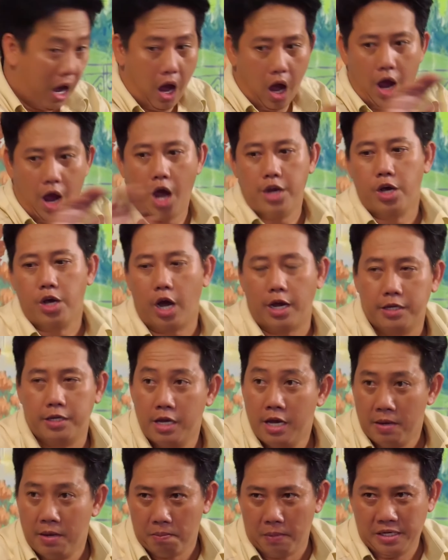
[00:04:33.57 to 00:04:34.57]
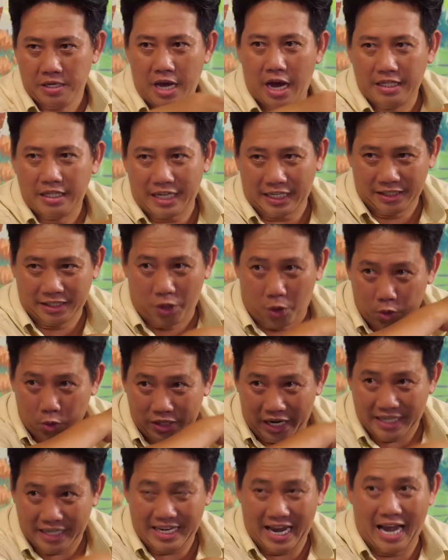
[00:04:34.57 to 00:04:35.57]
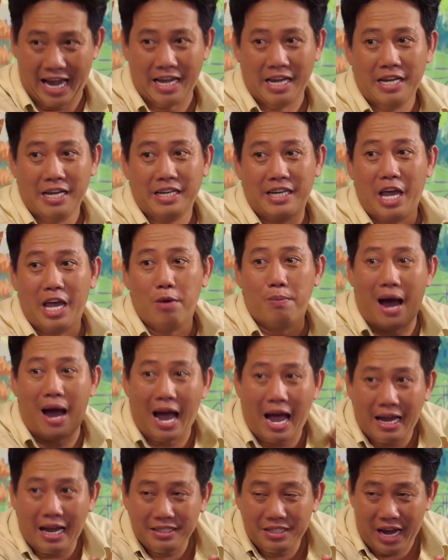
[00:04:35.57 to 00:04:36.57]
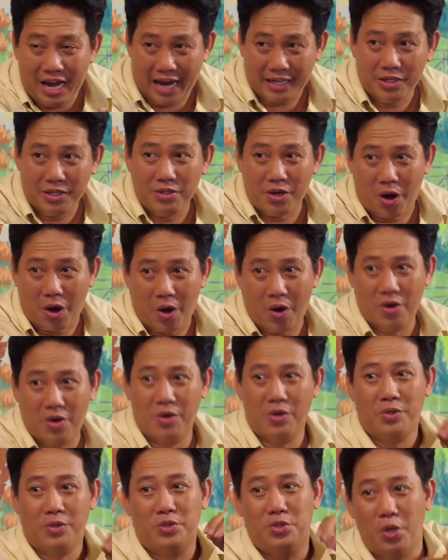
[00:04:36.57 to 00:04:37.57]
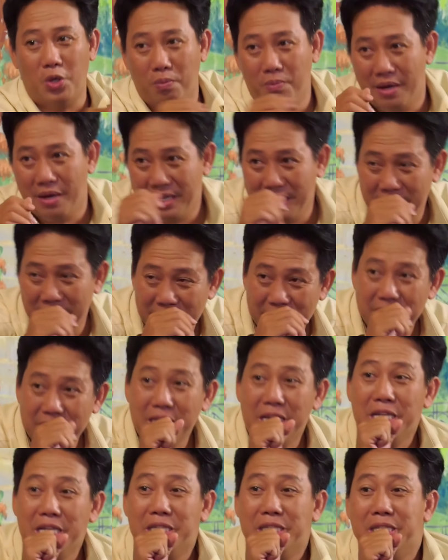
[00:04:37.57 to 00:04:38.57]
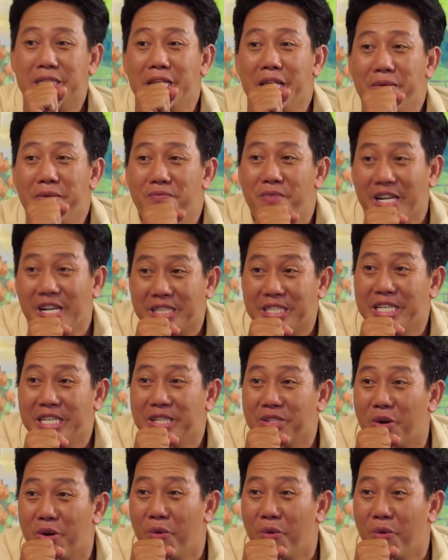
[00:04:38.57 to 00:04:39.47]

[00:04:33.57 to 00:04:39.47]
à, được rồi bây giờ tranh thủ tại nhà kêu bả với hai đứa nhỏ chuẩn bị đi tiêm vaccine